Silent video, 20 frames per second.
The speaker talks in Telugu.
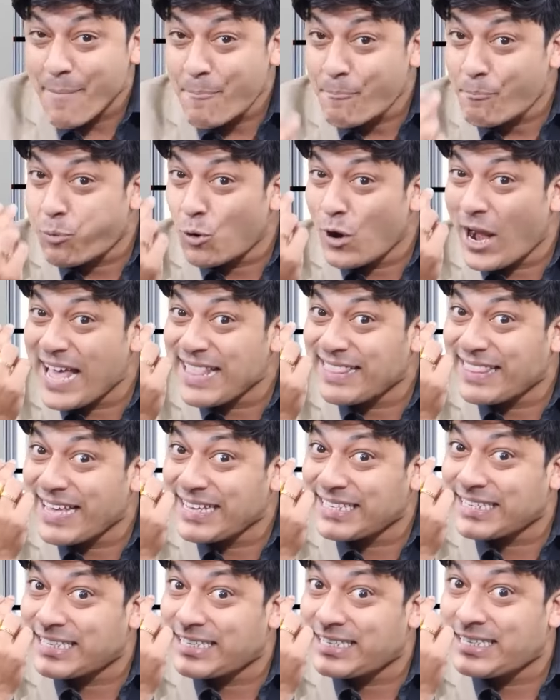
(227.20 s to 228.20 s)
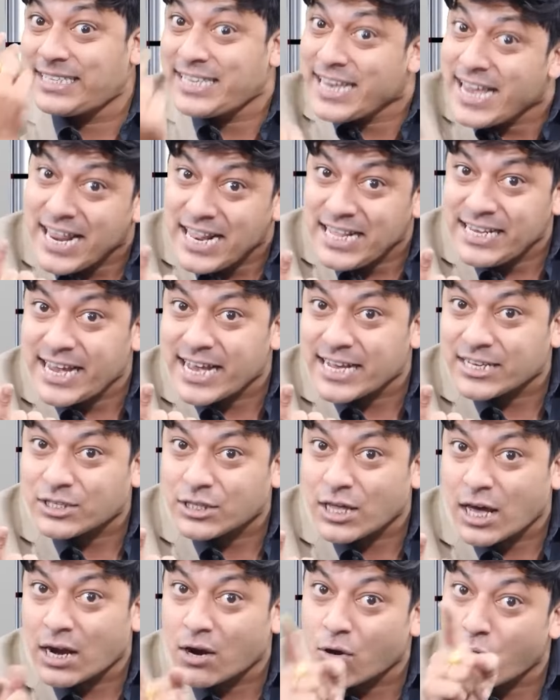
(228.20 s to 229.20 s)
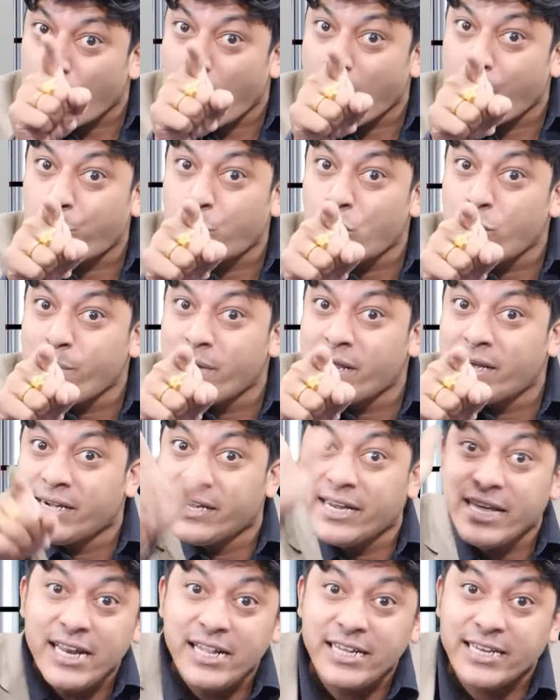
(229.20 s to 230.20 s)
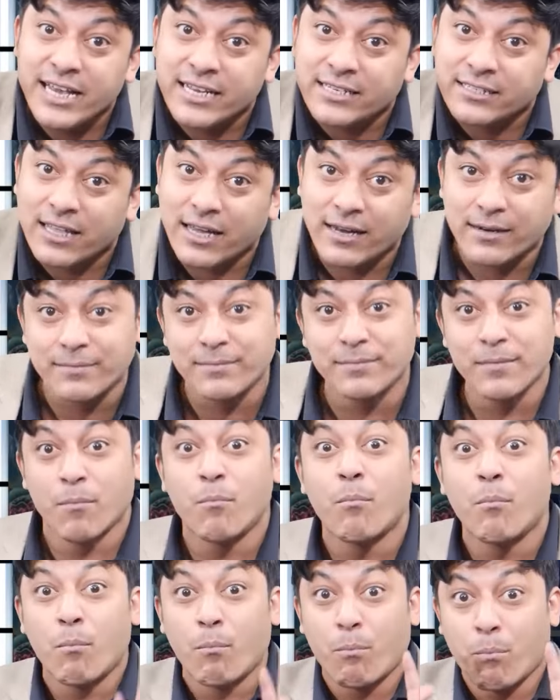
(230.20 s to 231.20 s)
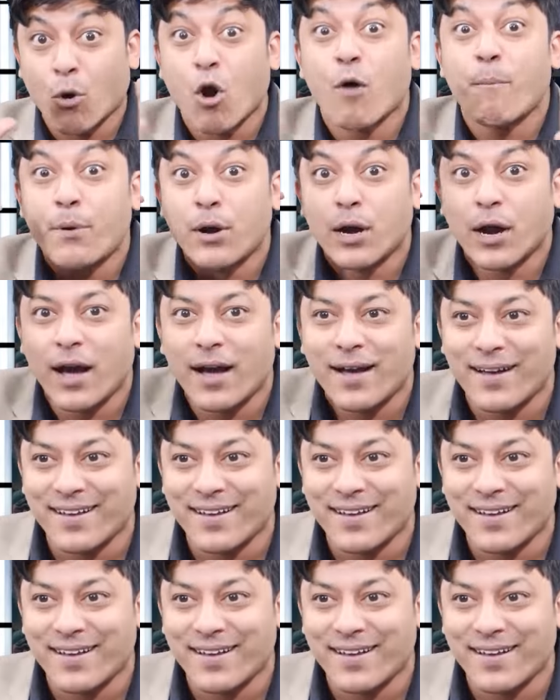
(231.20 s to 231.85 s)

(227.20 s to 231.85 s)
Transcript: ఎప్పుడైతే సీల్ చేస్తారో అప్పుడు మీరు డీల్ చేస్తారు ప్రాపర్గా